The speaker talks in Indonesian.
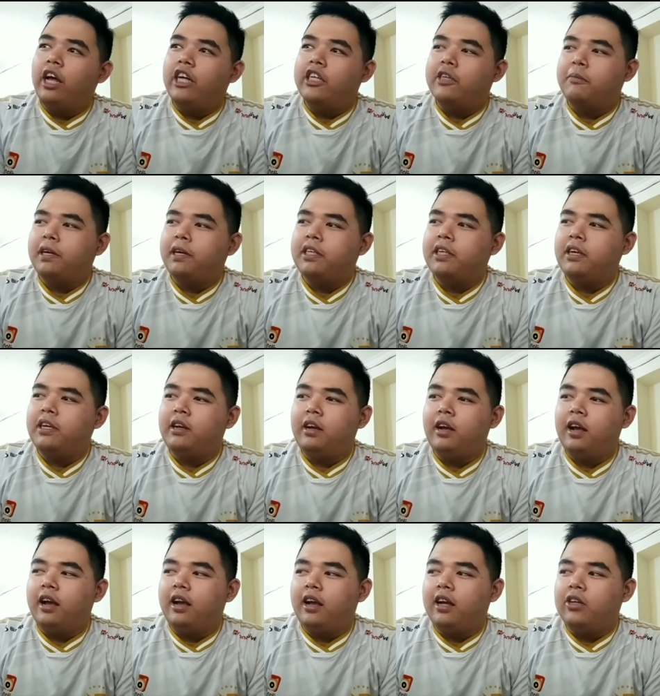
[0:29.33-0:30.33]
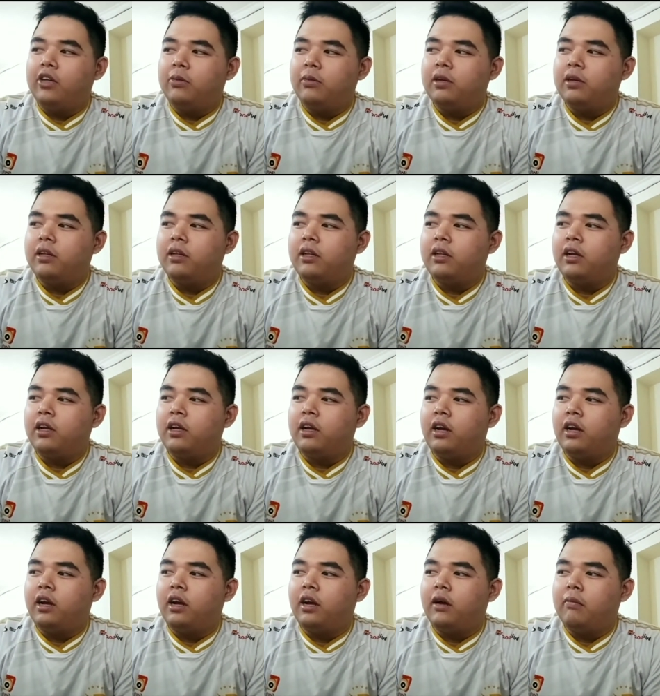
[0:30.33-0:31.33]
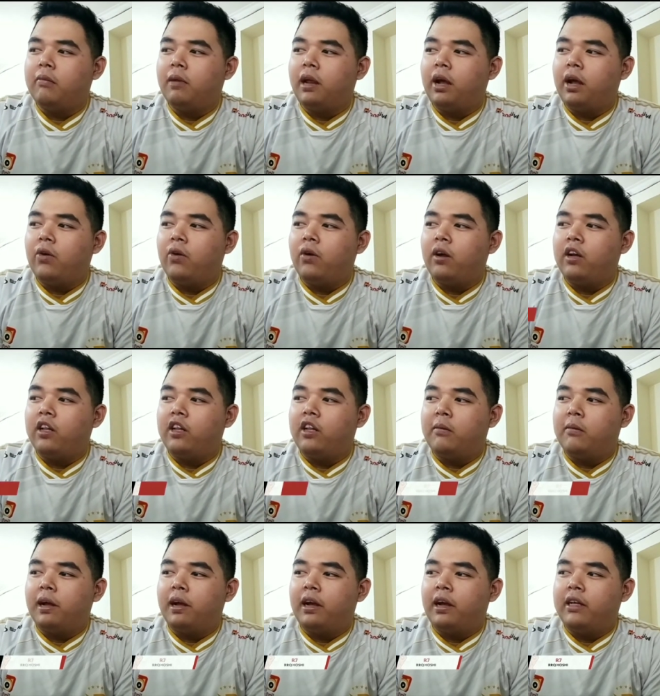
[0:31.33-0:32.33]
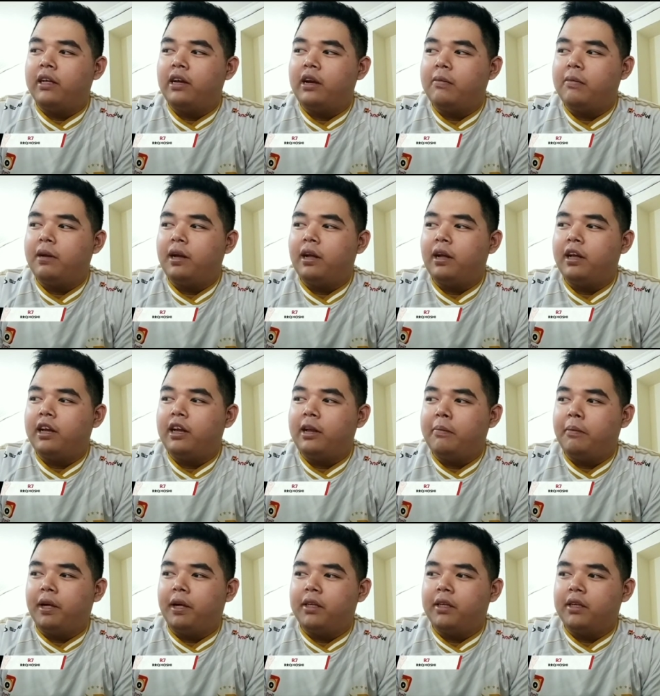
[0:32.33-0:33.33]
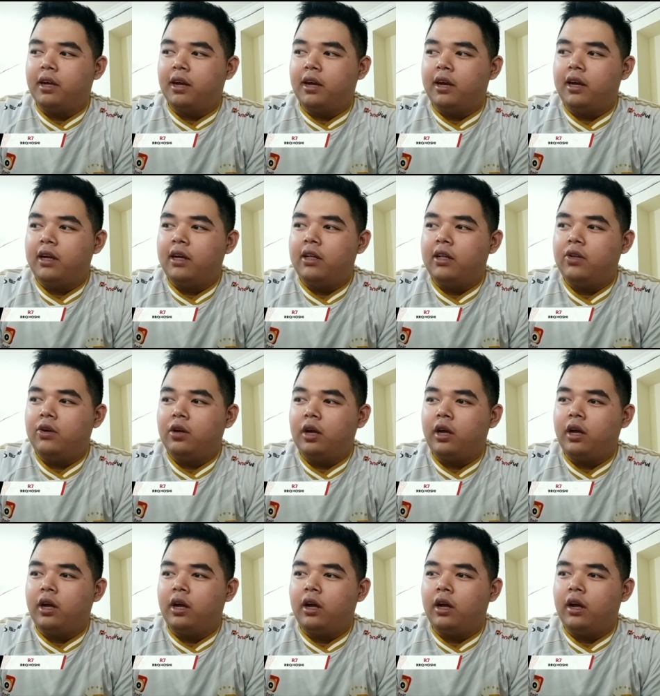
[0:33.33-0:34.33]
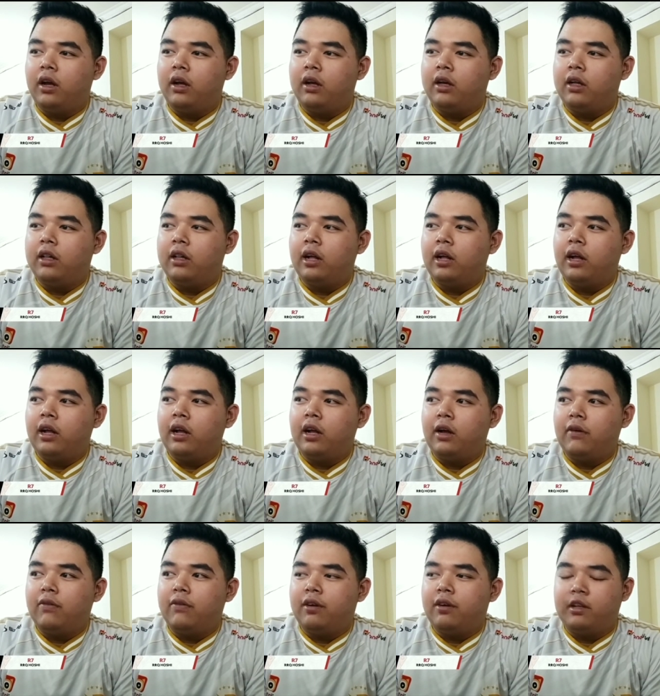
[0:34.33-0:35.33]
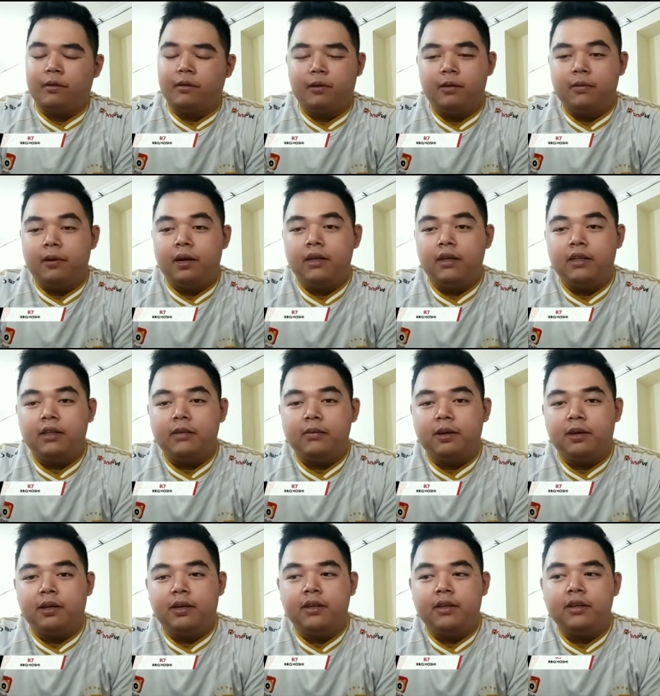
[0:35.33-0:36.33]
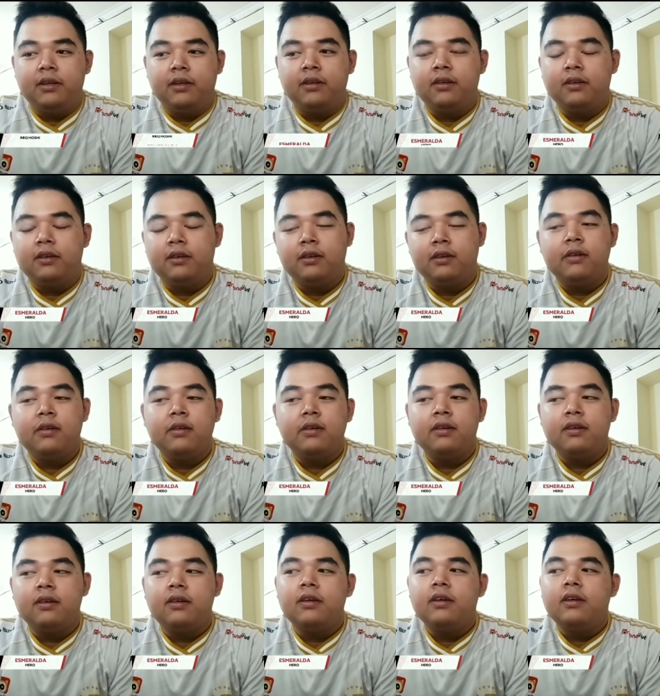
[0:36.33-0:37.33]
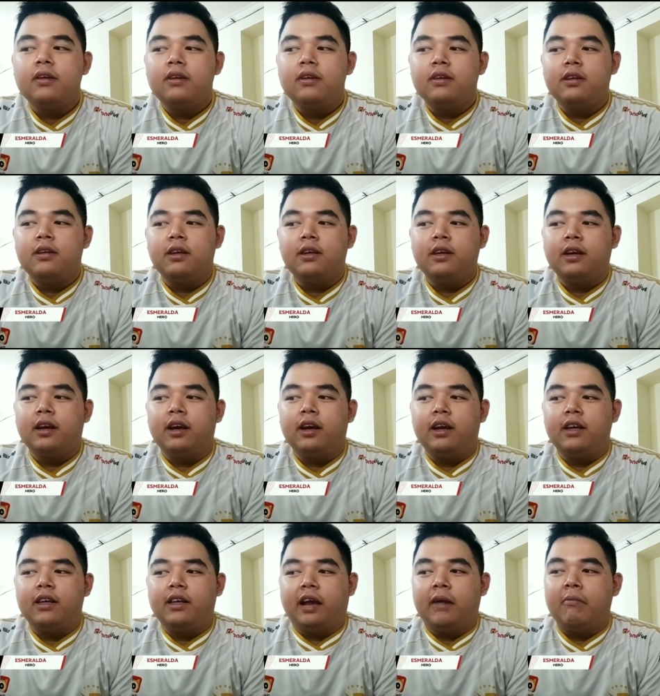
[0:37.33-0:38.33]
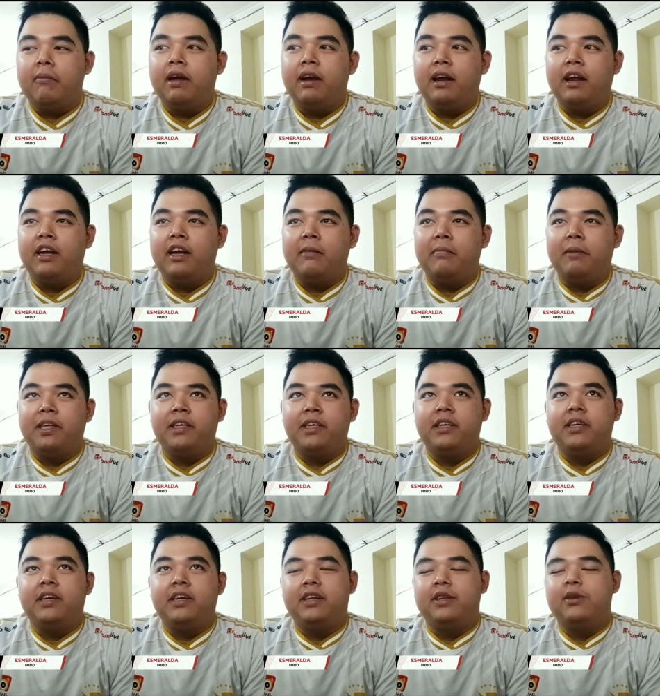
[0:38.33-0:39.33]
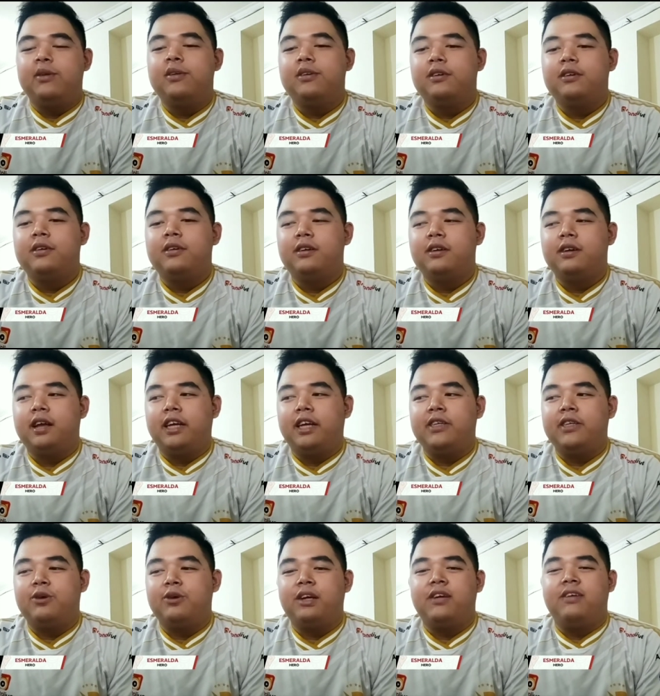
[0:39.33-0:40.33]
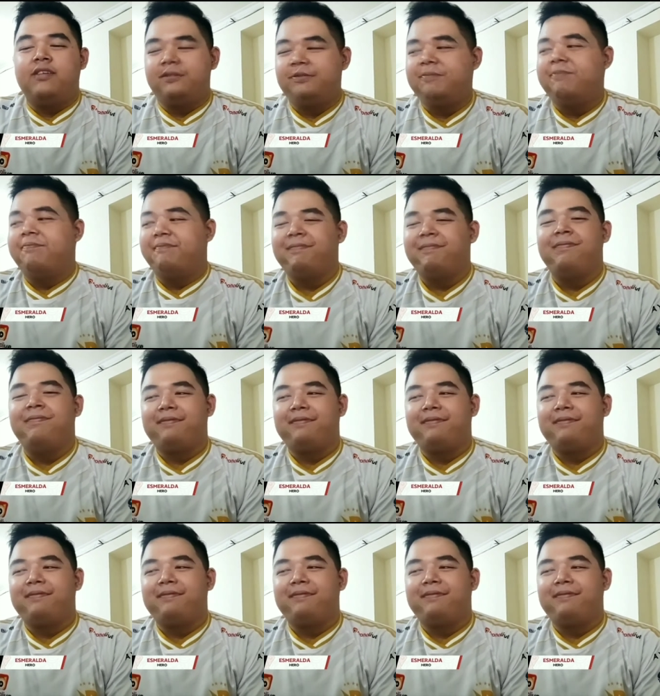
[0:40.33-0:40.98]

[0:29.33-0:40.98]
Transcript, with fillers: expect sih enggak ya cuman kita ya melakukan yang terbaik aja apalagi di patch sekarang itu kayak kita comfortable banget sih main oke okay. jadi ya nyaman lah di patch ini gitu lebih nice nyaman one. di patch ini.